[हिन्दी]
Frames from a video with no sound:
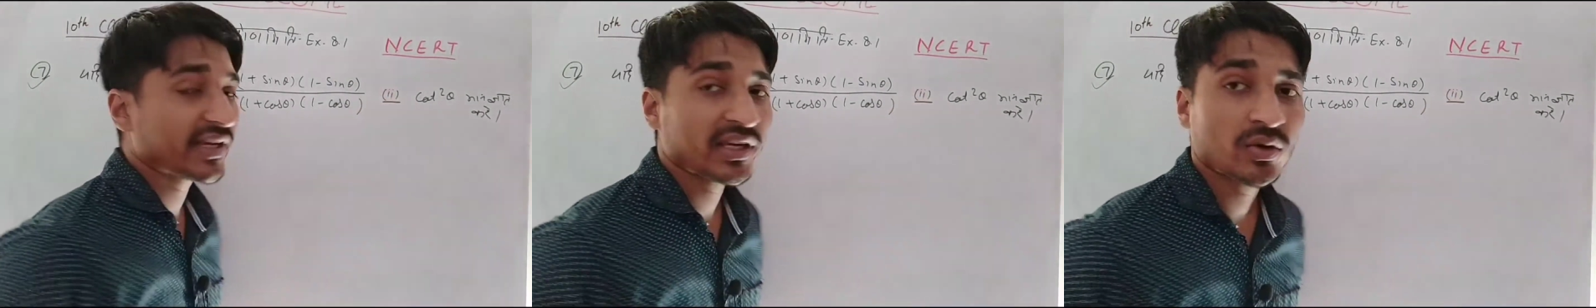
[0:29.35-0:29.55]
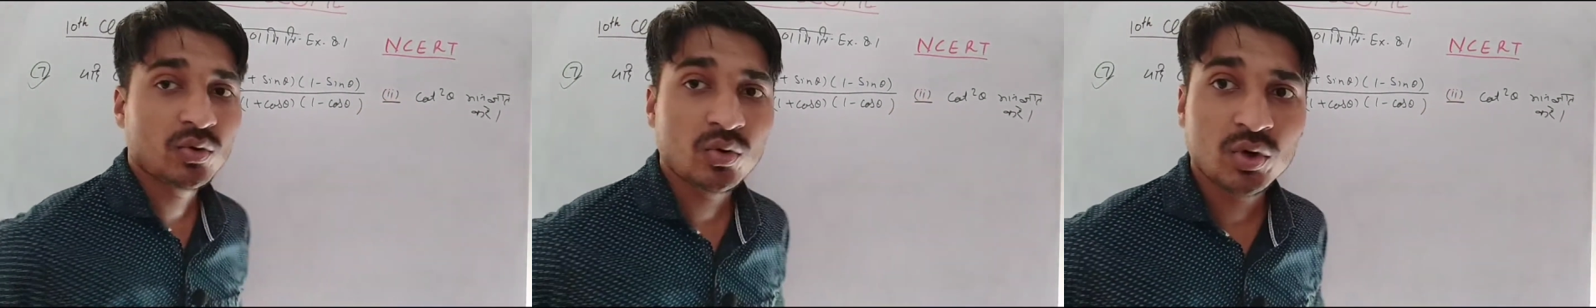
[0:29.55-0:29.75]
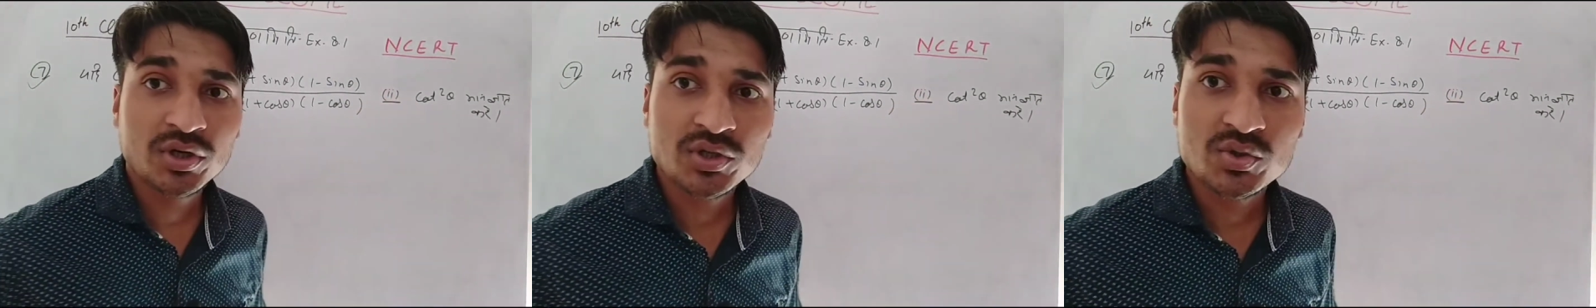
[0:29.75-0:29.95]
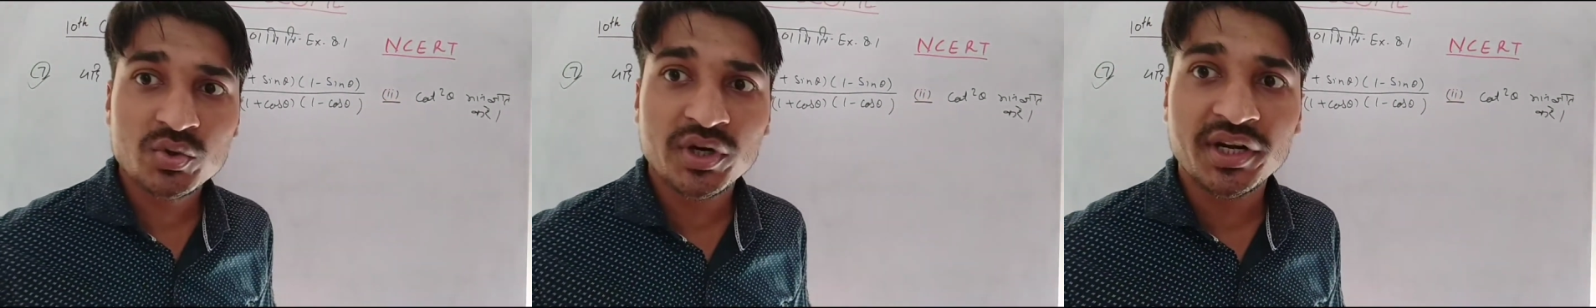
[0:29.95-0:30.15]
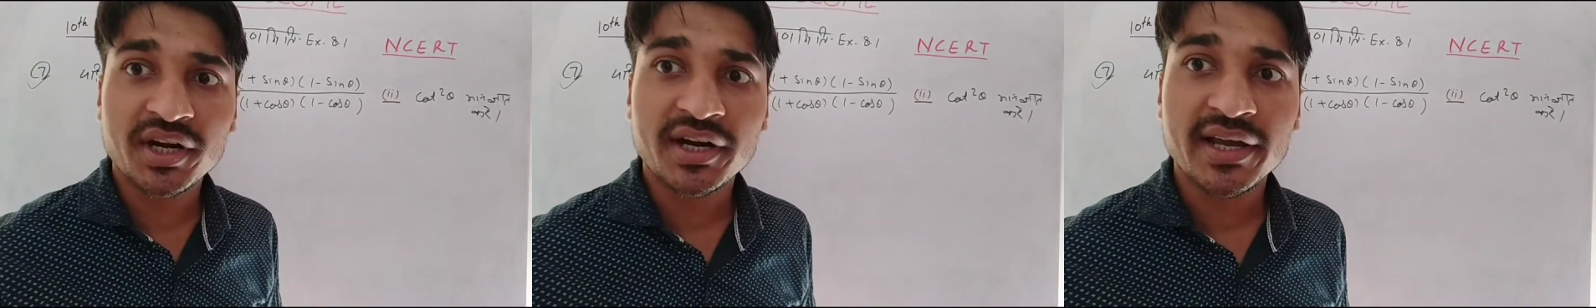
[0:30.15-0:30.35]
कि कोट
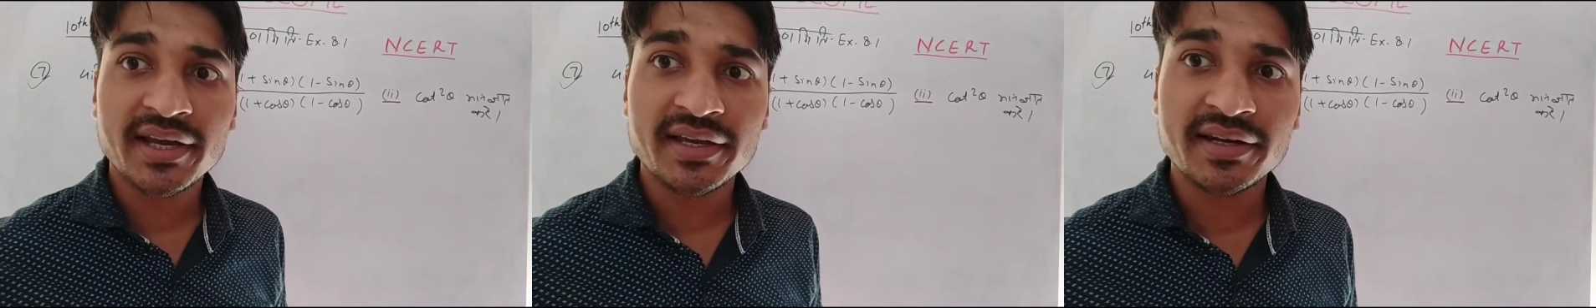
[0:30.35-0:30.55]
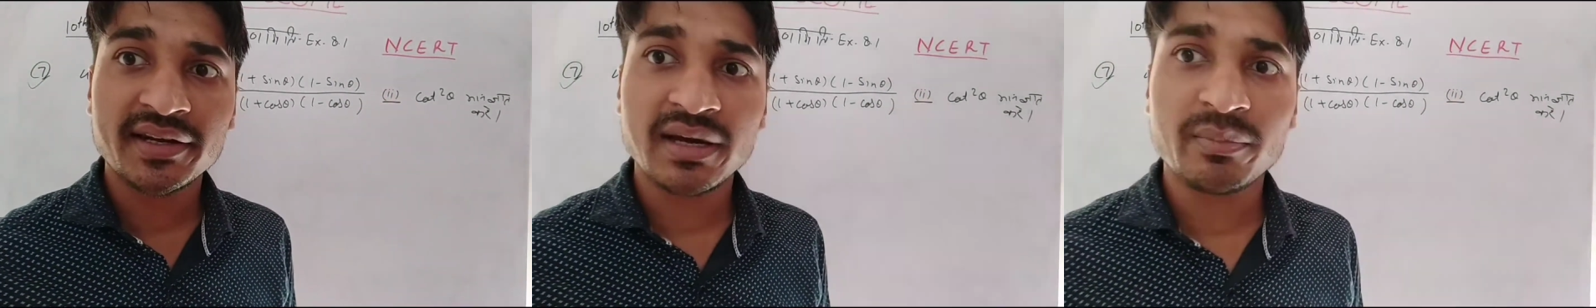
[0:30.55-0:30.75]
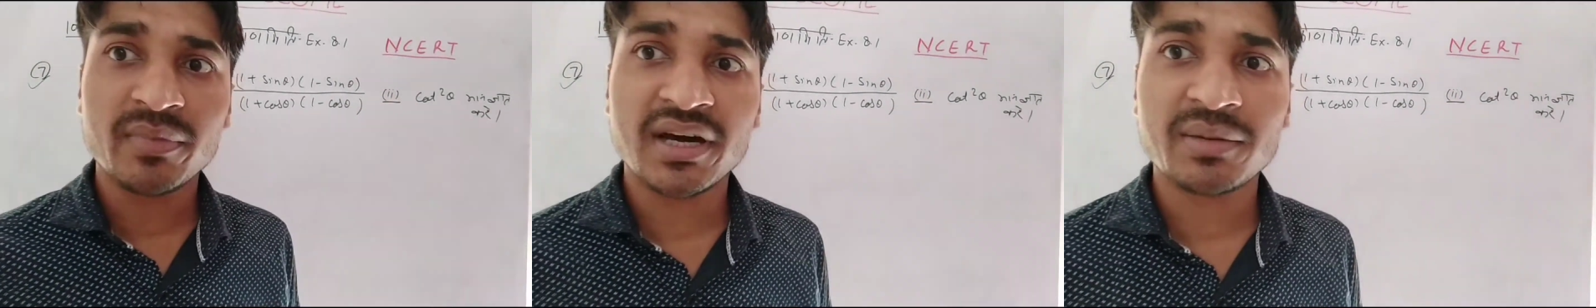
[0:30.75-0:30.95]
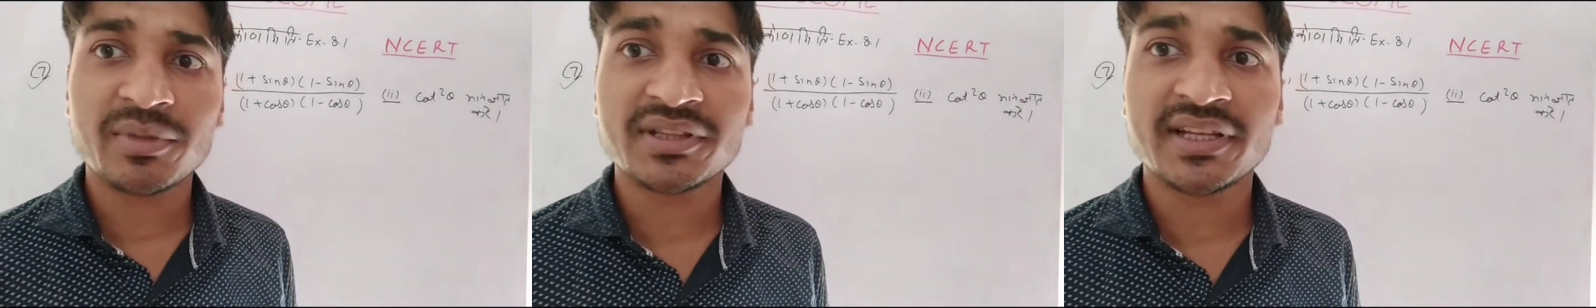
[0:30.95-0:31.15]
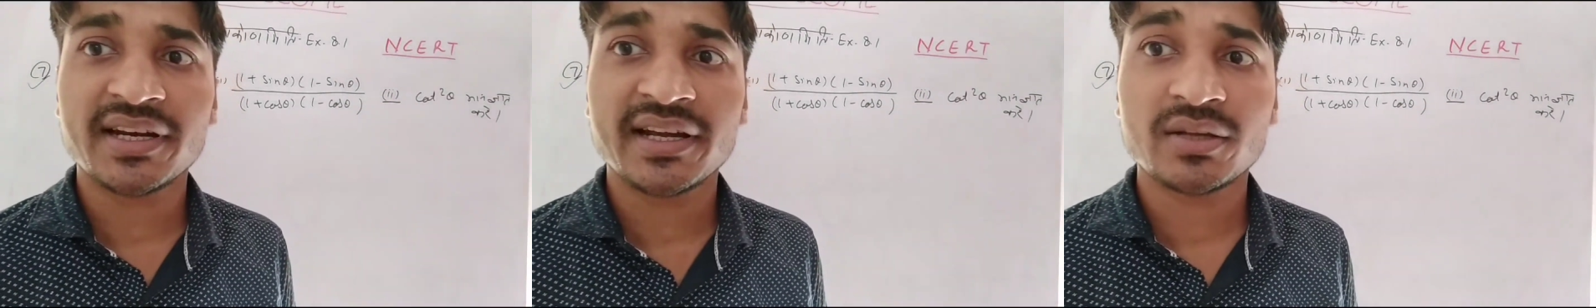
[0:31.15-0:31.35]
स्क्वायर थीटा है इनका मान
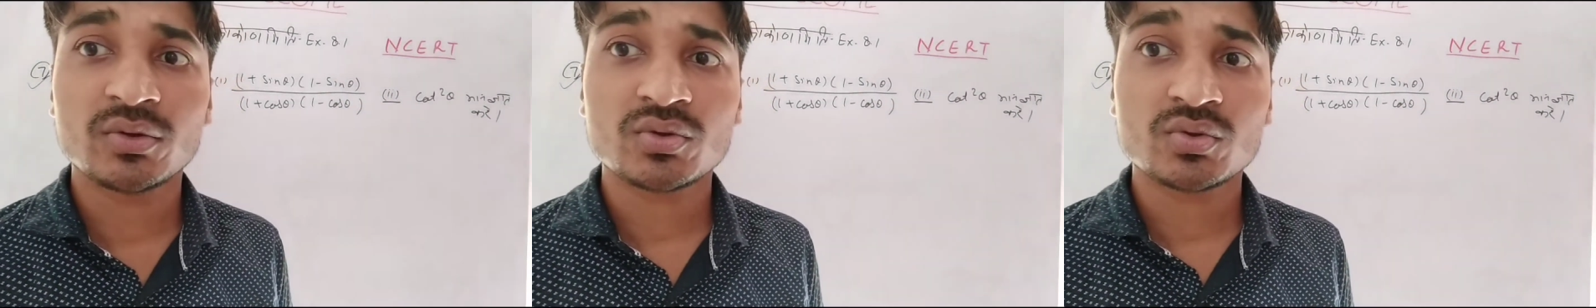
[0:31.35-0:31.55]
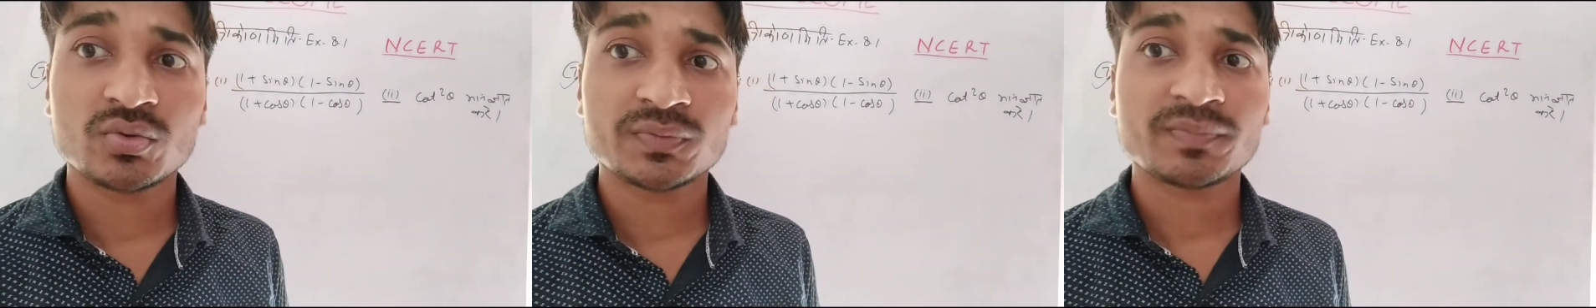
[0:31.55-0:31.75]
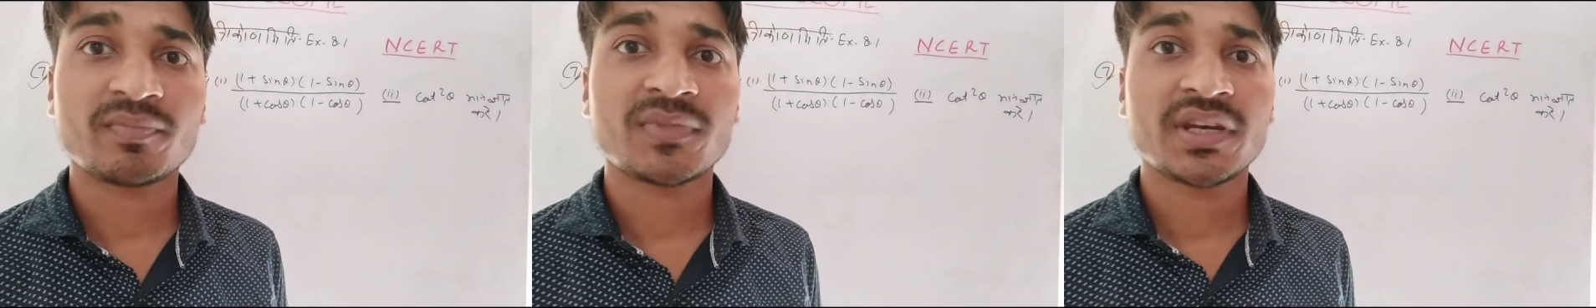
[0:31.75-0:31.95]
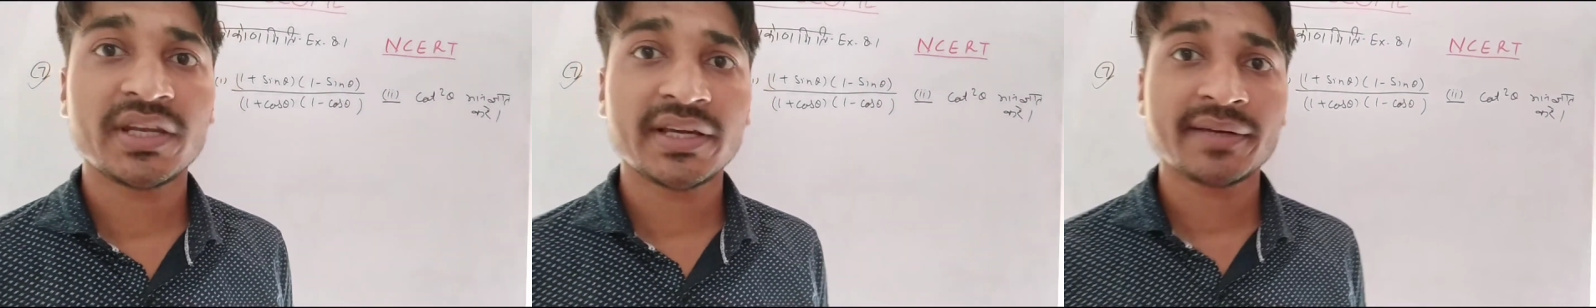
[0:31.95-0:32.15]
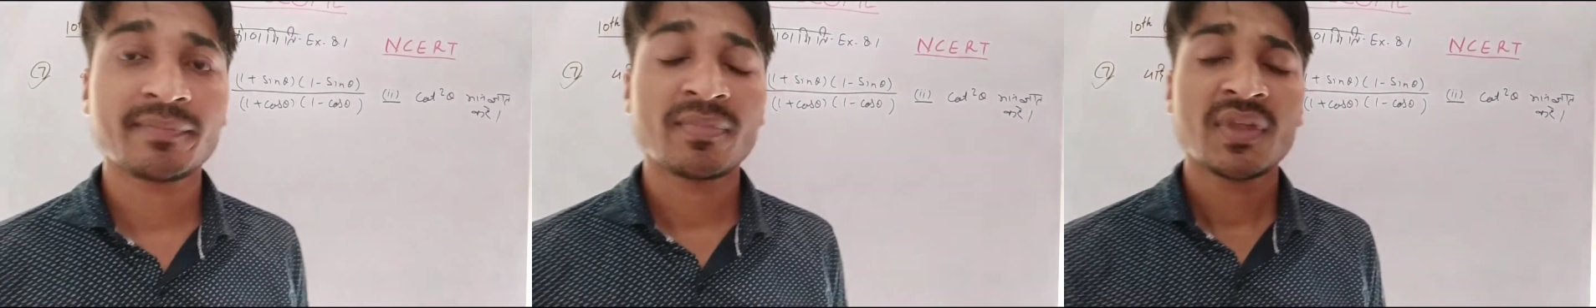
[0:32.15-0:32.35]
बताना है दोस्तों
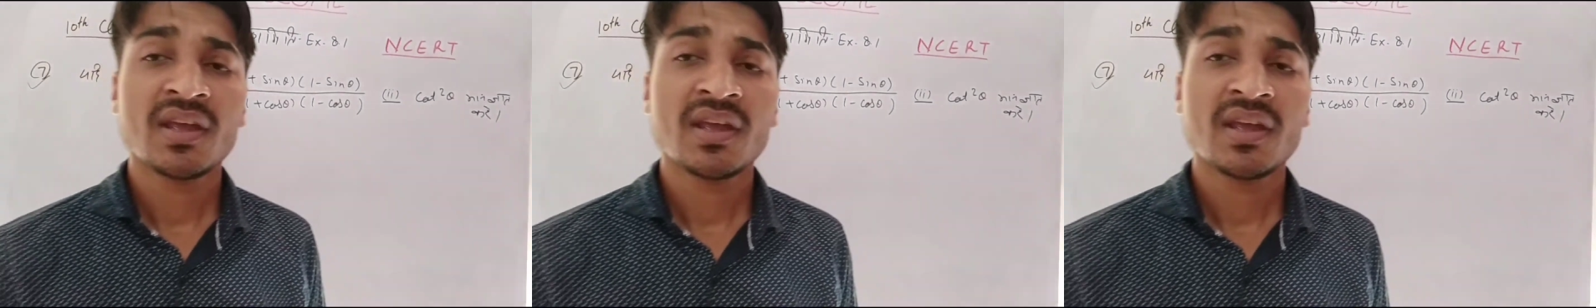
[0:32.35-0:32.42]
ठीक है